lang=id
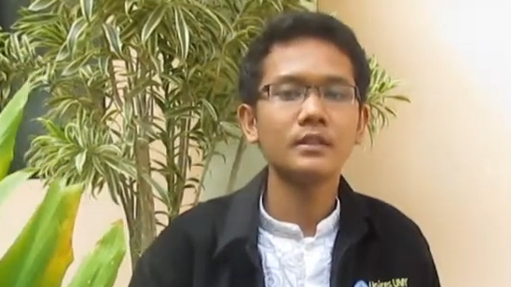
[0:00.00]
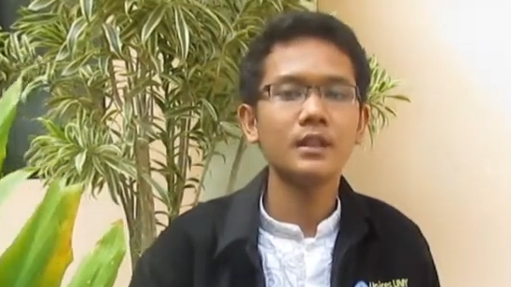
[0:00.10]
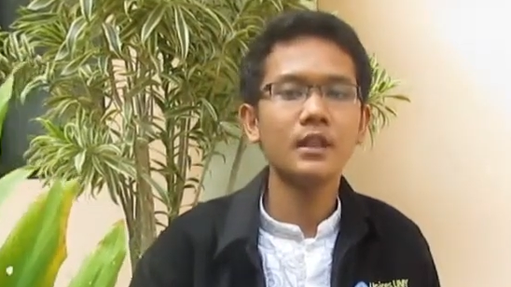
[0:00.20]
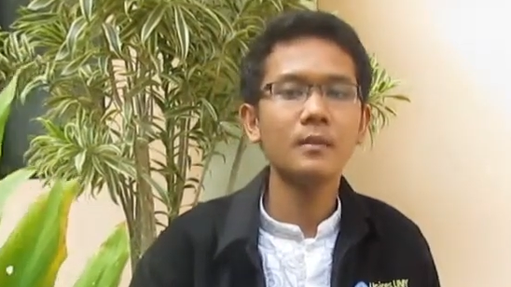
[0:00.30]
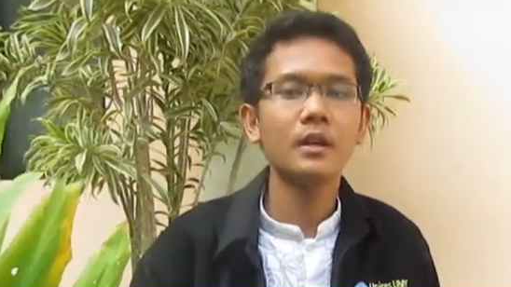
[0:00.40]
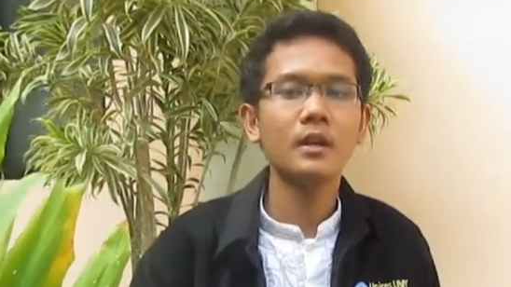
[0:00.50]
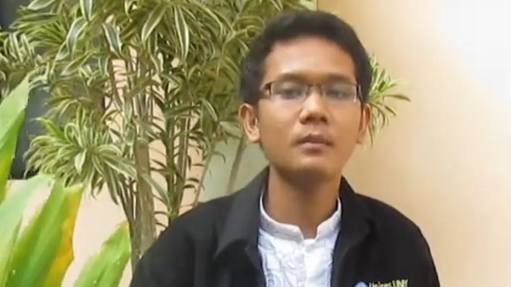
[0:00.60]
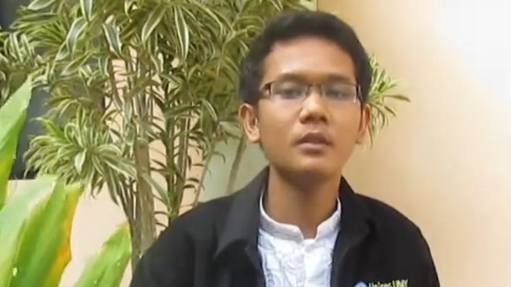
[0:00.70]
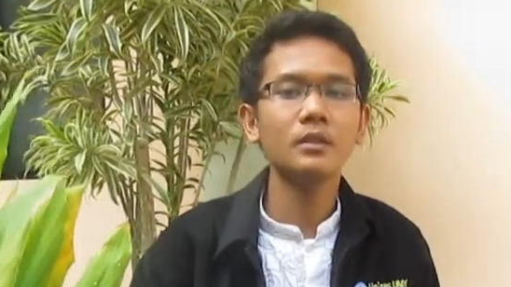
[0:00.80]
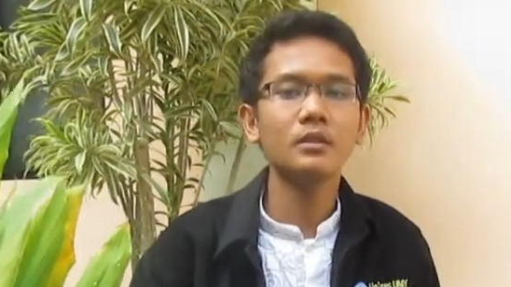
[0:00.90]
Saya
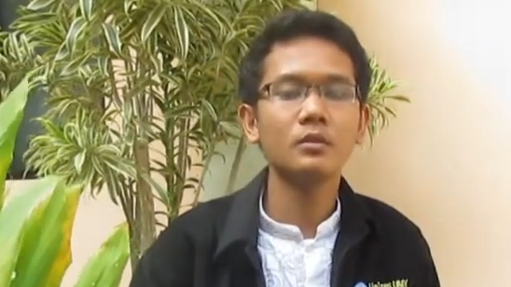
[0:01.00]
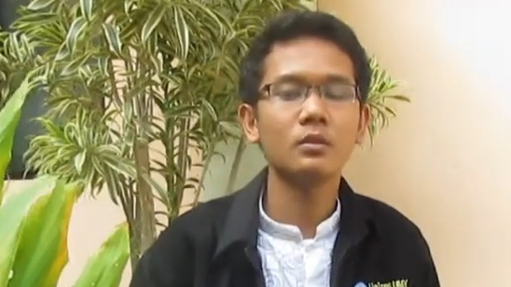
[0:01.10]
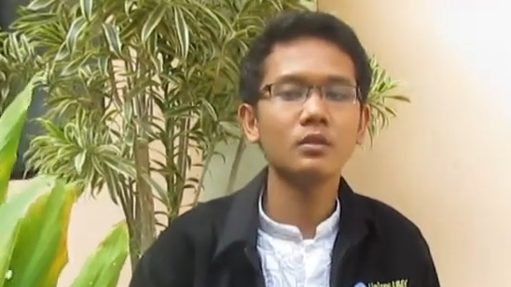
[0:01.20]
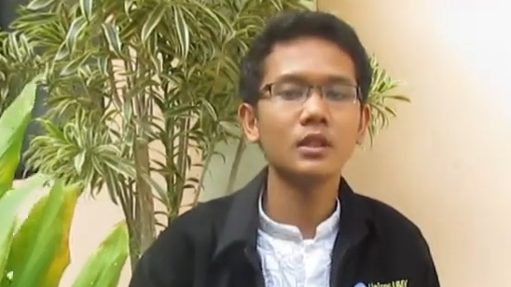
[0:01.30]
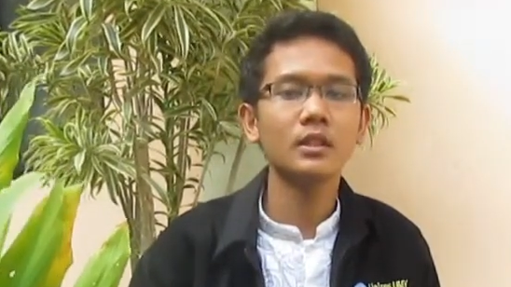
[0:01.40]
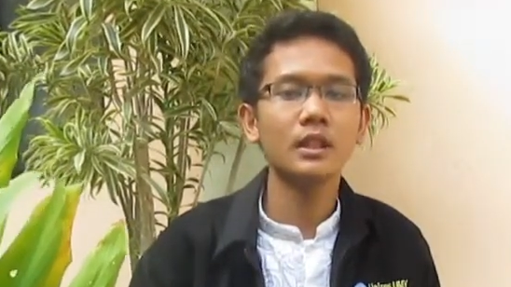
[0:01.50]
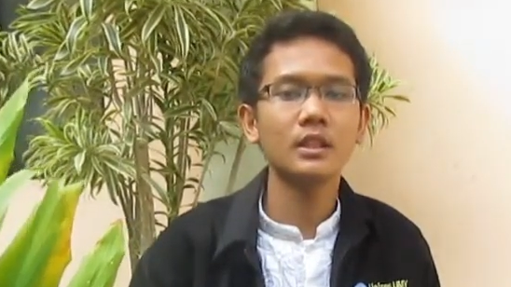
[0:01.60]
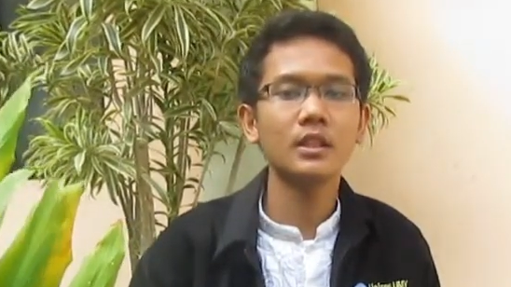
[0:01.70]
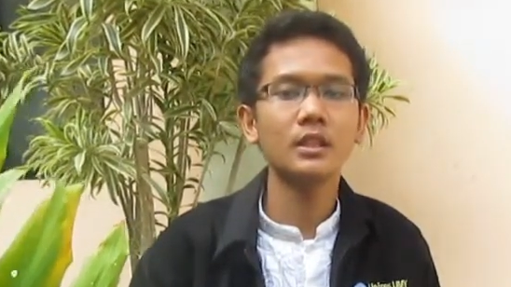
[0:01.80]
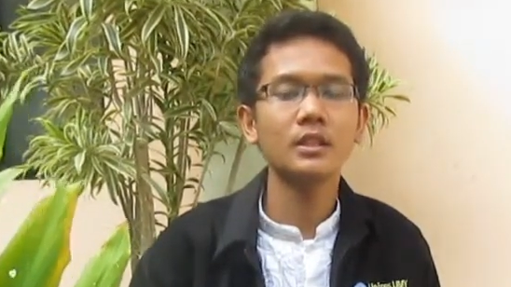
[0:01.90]
mengambil jurusan
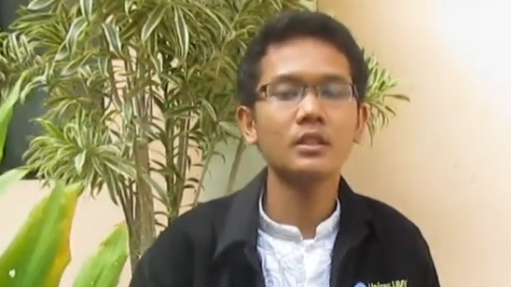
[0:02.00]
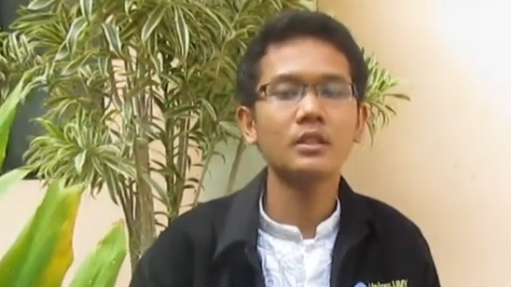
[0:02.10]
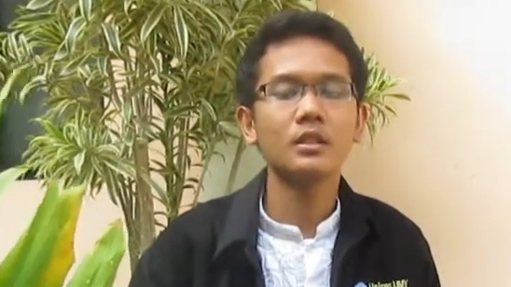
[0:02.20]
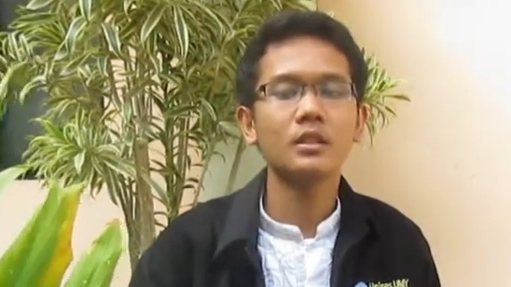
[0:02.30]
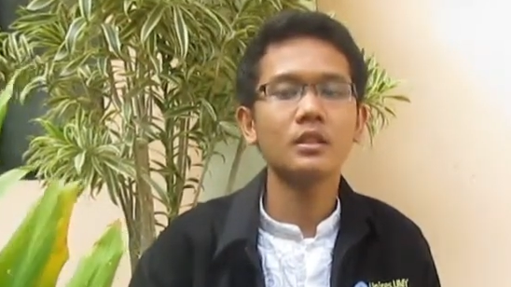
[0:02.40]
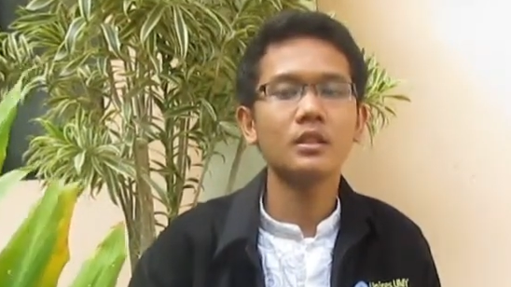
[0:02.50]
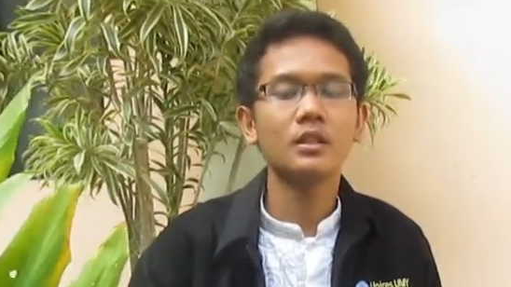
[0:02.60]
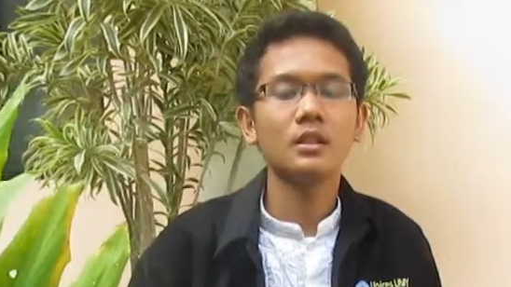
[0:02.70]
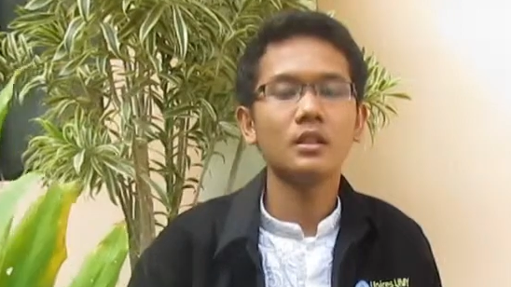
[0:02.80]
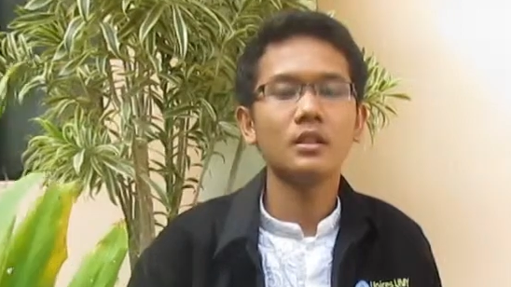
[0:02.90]
teknik
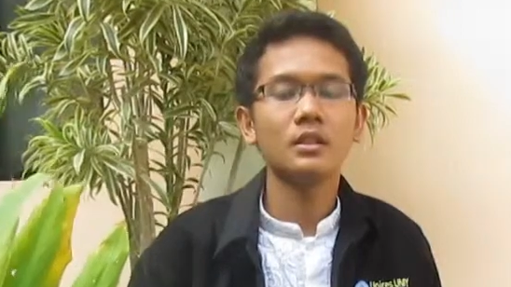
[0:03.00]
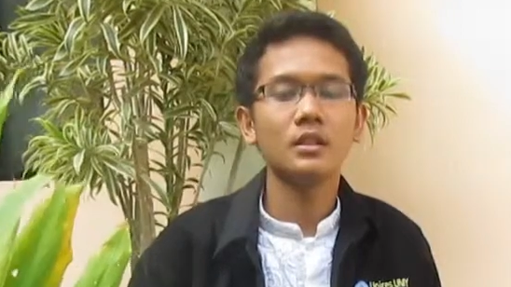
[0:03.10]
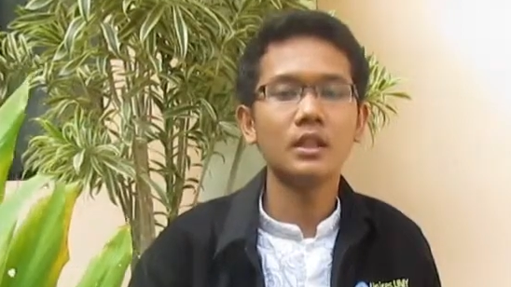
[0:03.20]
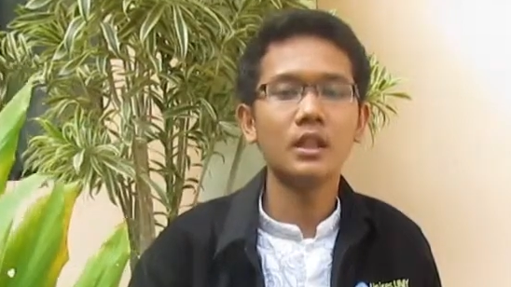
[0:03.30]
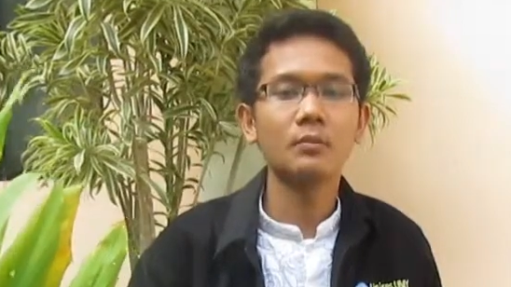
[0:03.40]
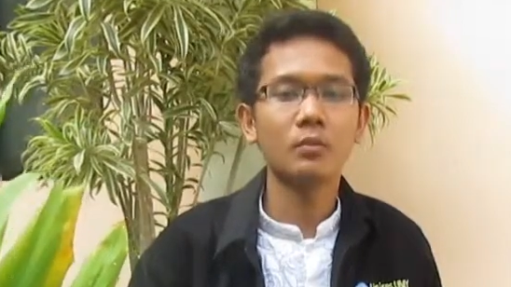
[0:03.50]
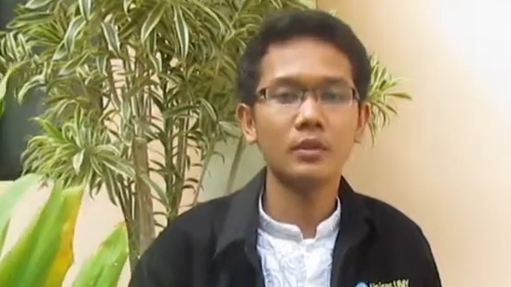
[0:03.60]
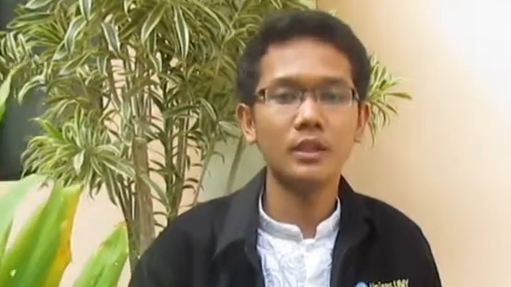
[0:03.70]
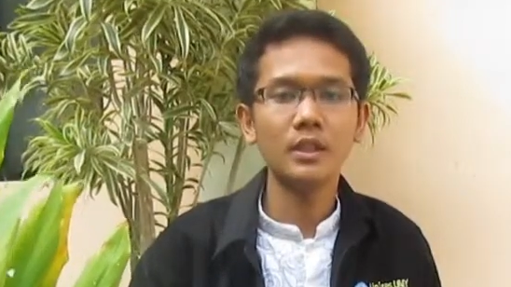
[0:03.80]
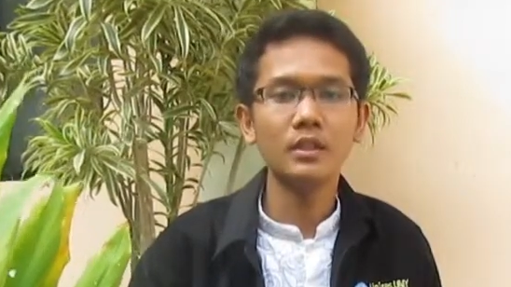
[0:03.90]
dengan
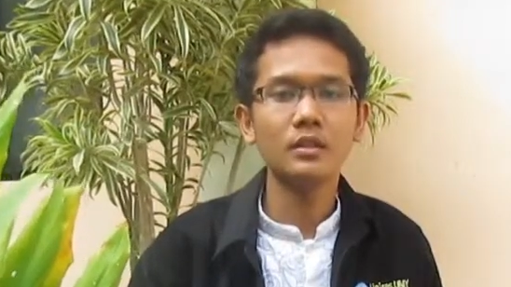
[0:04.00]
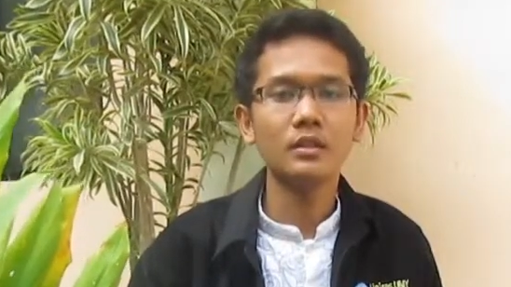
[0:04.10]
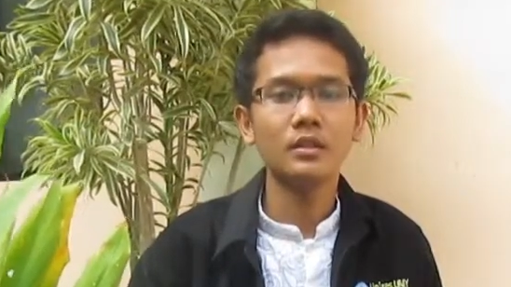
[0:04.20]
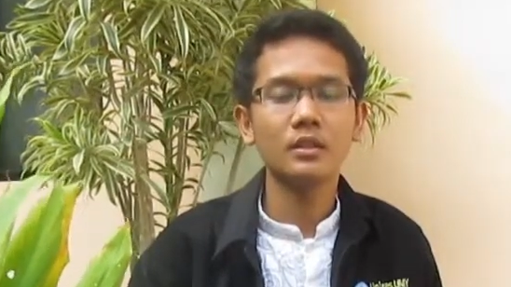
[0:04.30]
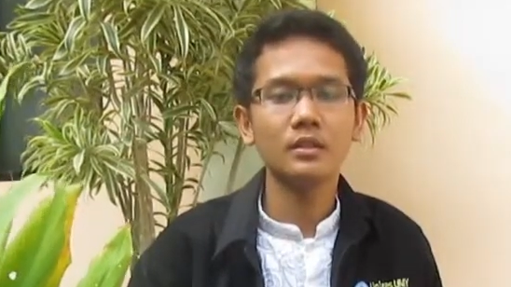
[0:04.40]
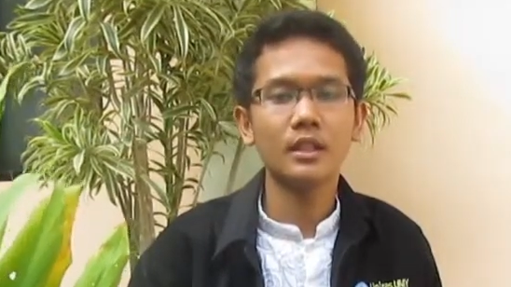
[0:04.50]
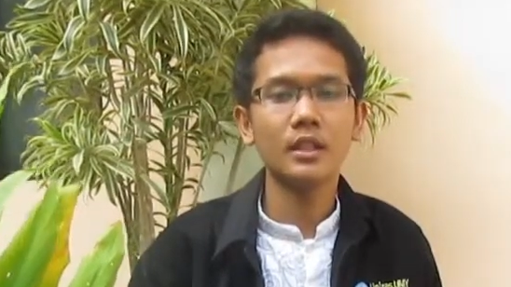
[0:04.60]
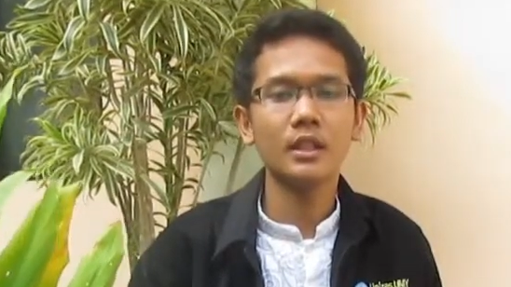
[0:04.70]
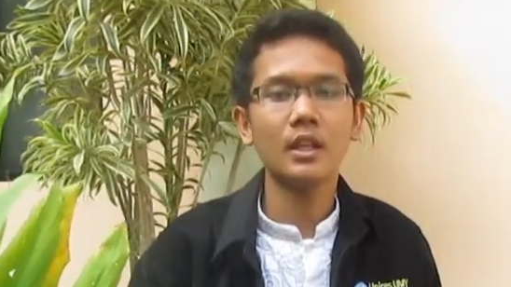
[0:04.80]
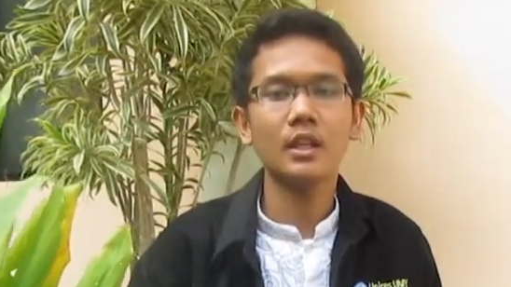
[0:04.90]
prodi
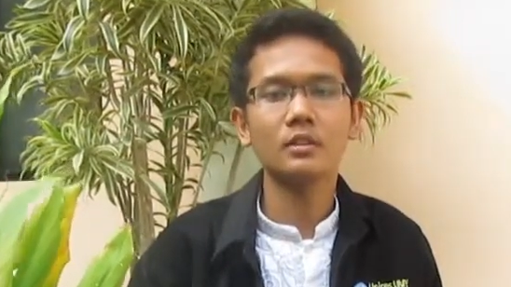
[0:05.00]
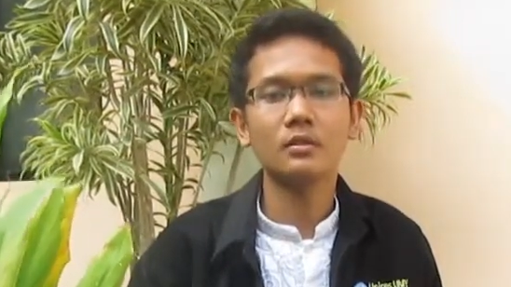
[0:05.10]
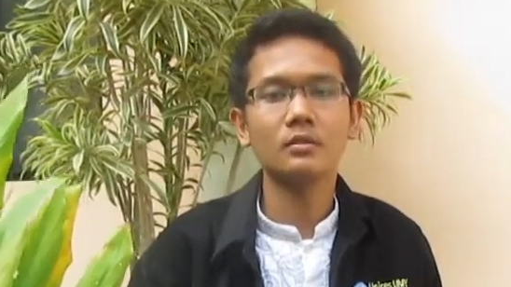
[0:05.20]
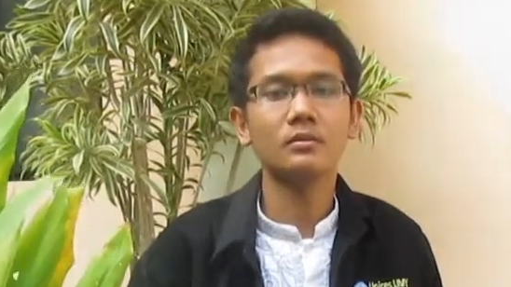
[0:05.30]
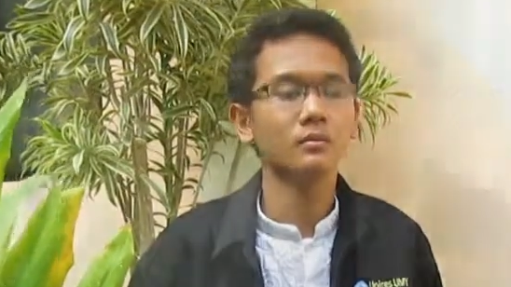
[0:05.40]
teknik elektro.